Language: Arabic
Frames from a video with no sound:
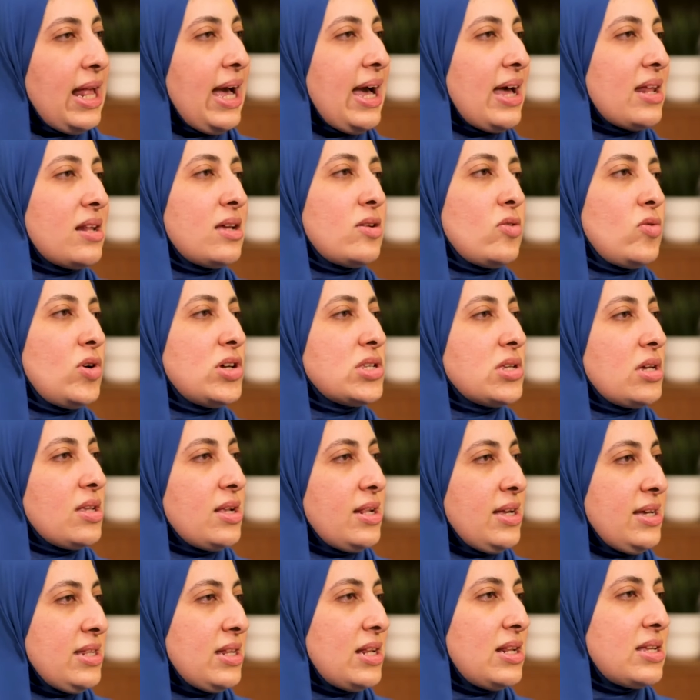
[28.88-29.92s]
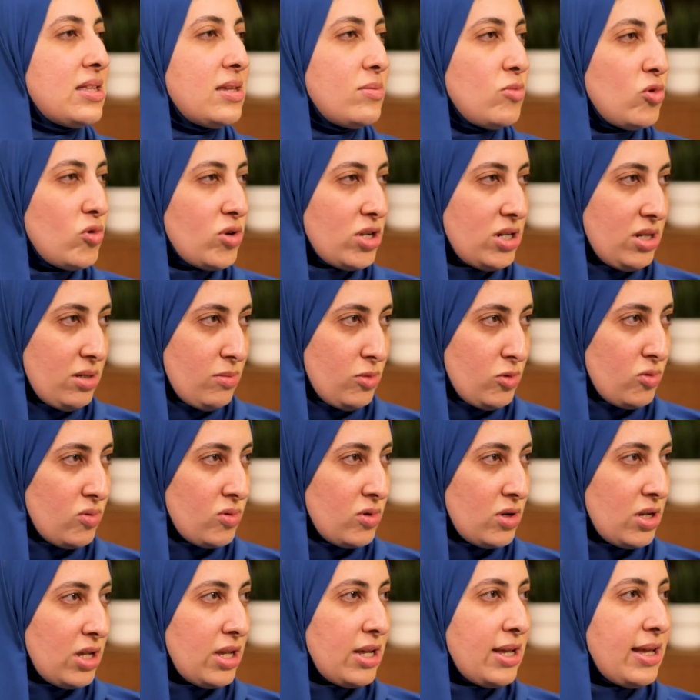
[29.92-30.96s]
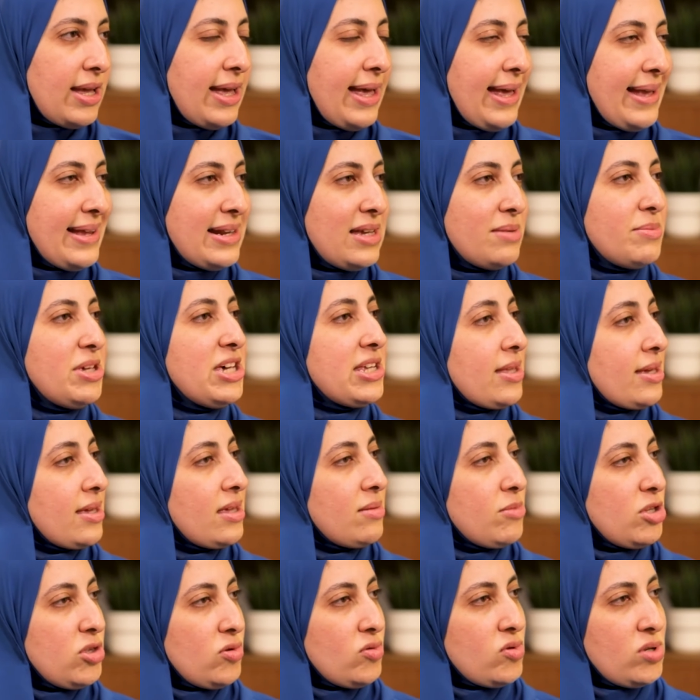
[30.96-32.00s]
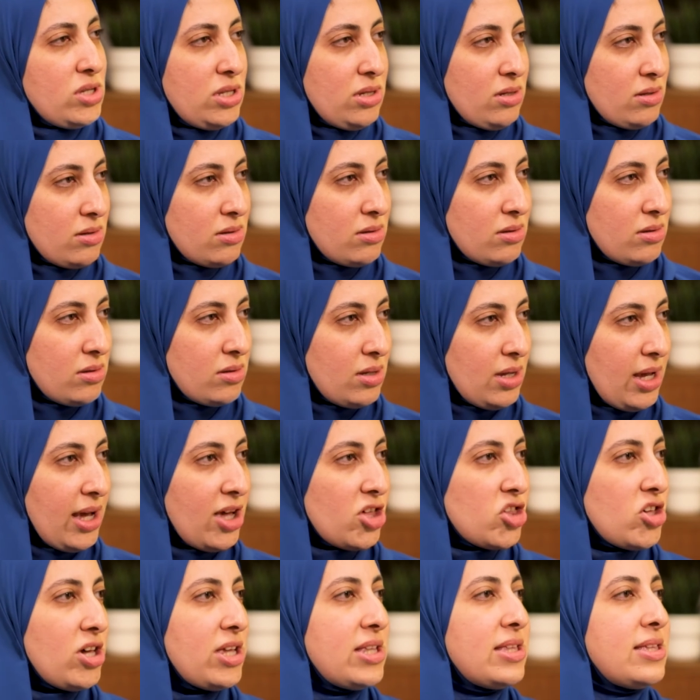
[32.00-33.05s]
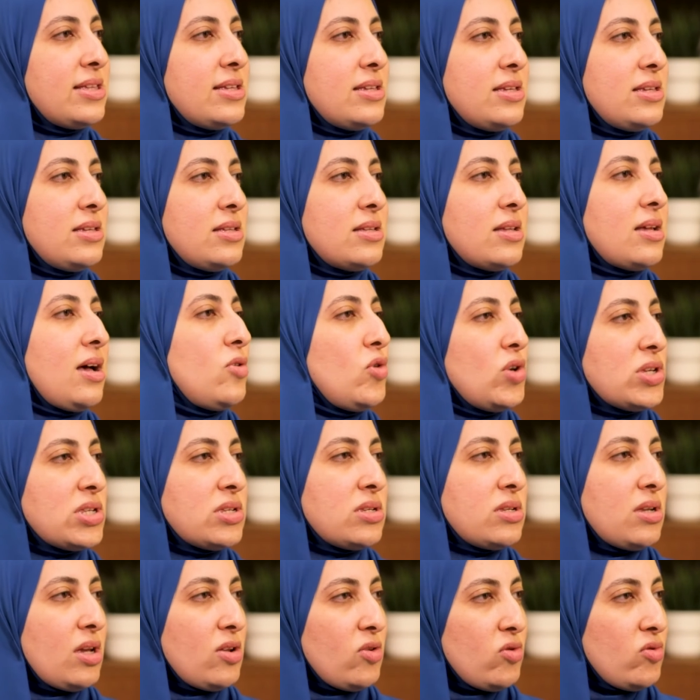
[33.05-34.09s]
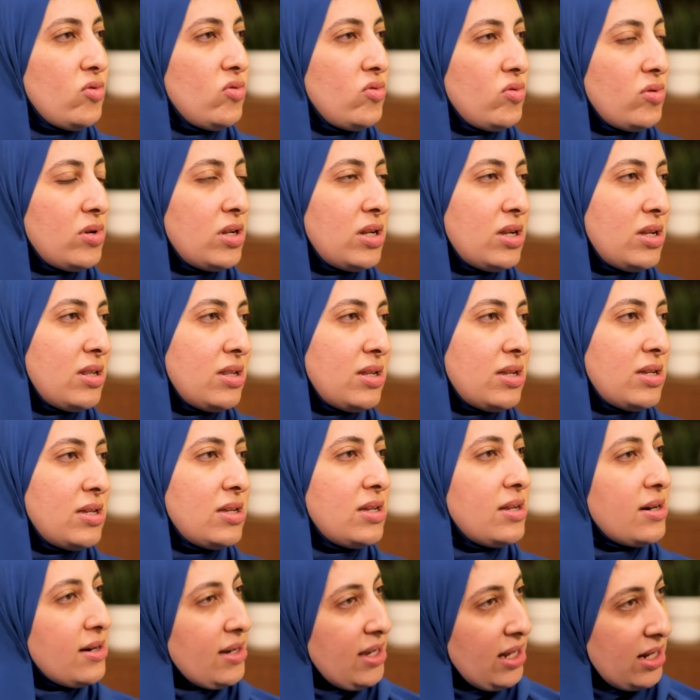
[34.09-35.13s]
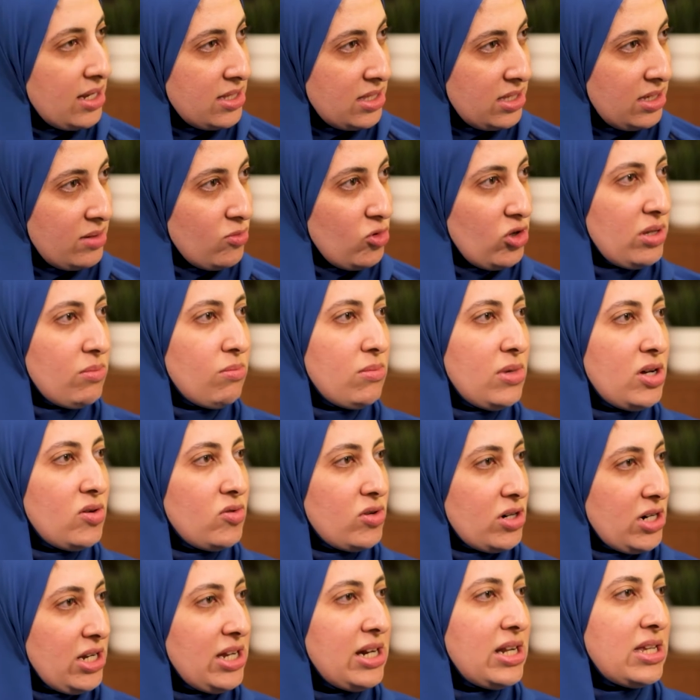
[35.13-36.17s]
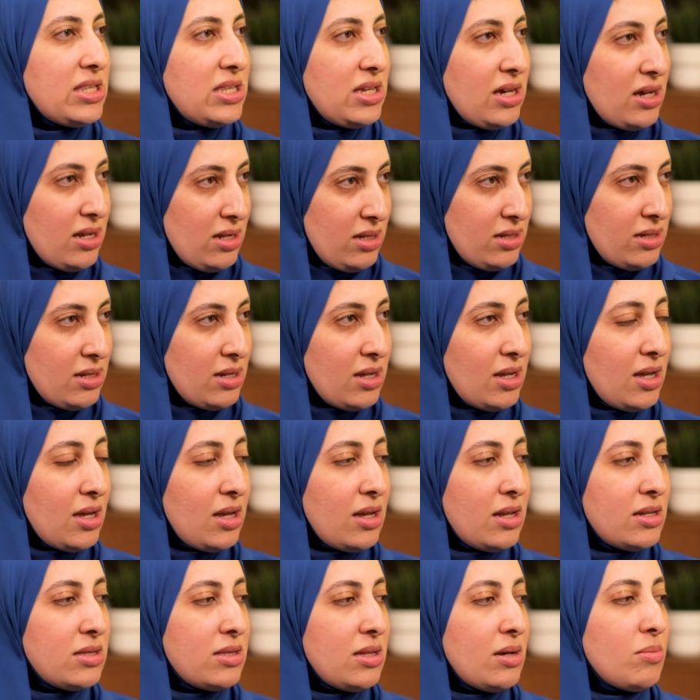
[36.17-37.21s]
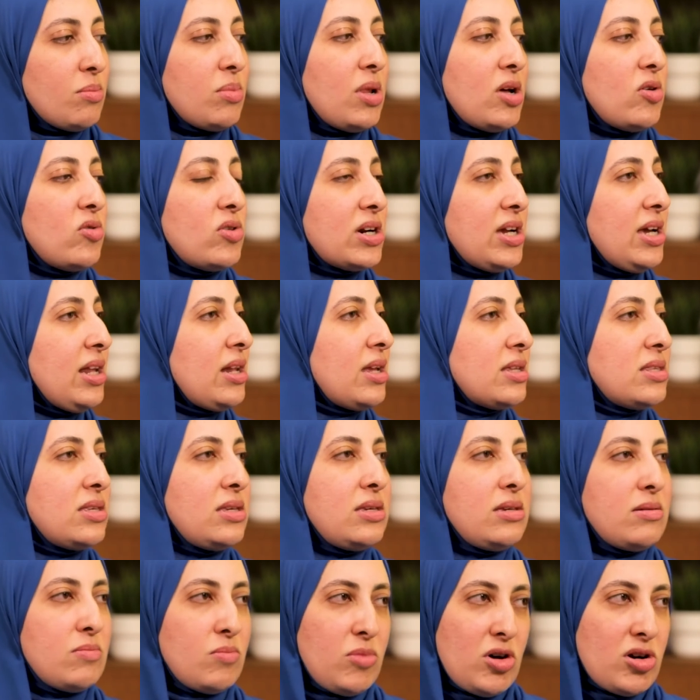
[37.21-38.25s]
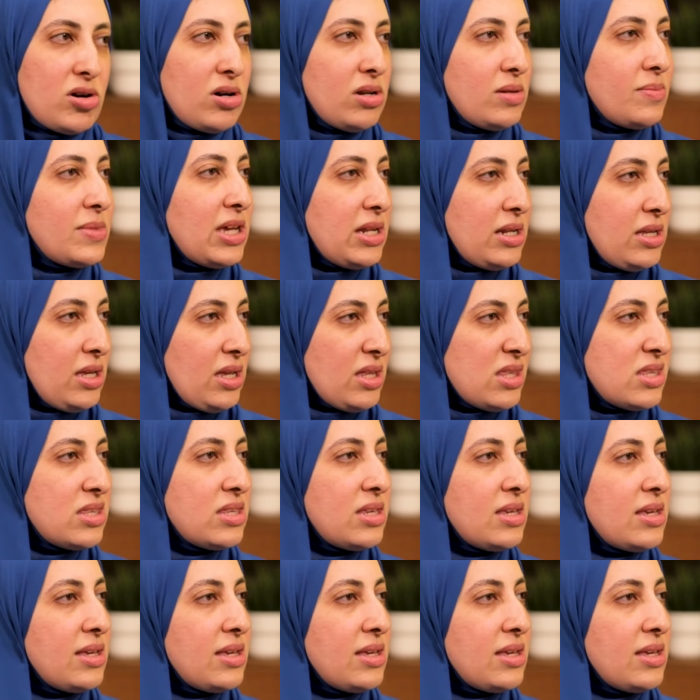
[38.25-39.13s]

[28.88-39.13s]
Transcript: ايه الحل الوسط اللي احنا الاثنين ممكن نعمله انا محتاجه منه ايه عشان اوصل له ان الرحله دي مهمه والرحله دي غاليه طب لو الرحله دي بره امكانياتي